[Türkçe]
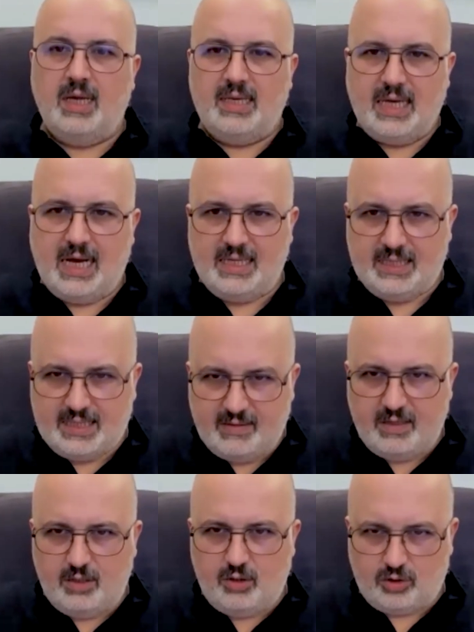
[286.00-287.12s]
Yani
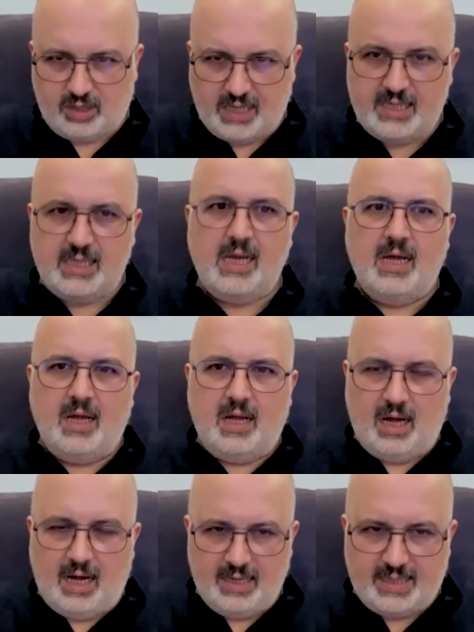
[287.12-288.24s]
sevgili dostlar
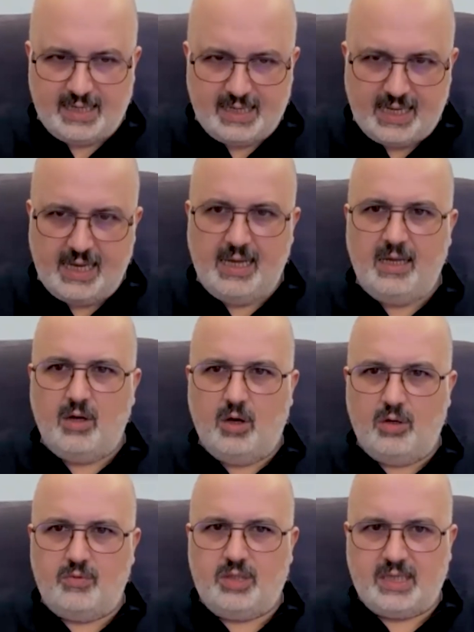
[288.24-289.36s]
Ankara'ya
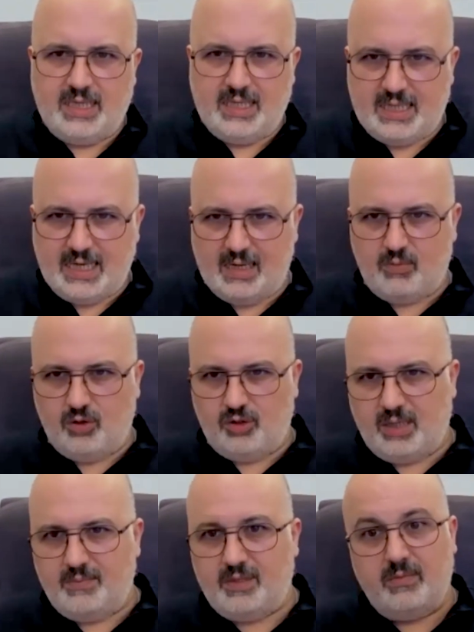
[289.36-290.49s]
Önümüzdeki iki ay
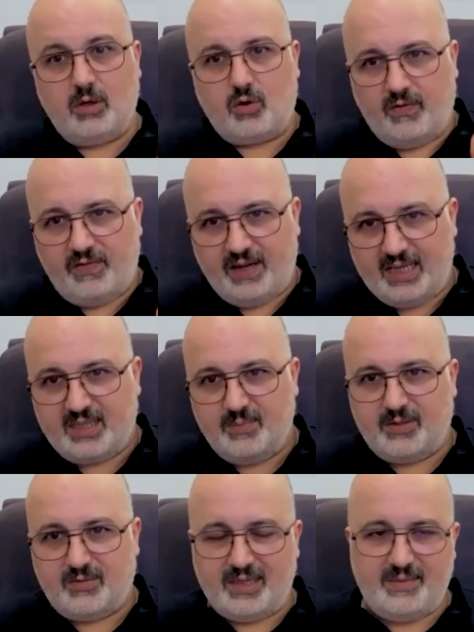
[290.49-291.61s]
boyunca bizim de
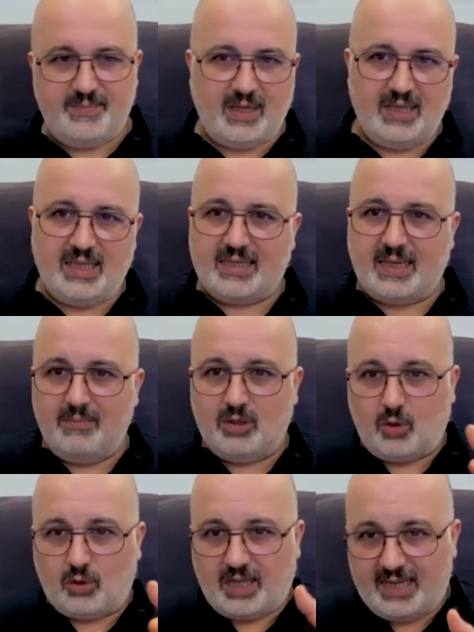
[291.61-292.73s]
konferansımız var. Allah'tan biz
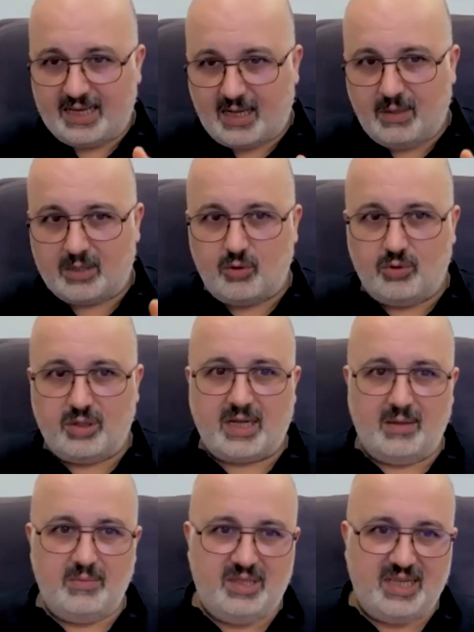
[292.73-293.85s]
otelde kalmak zorunda
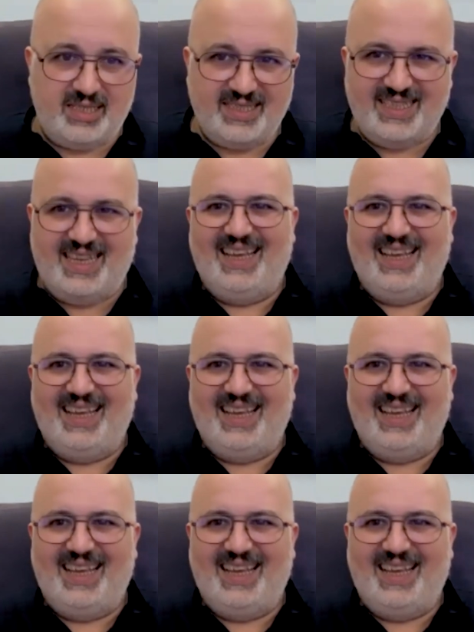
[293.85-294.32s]
kalmayacağız.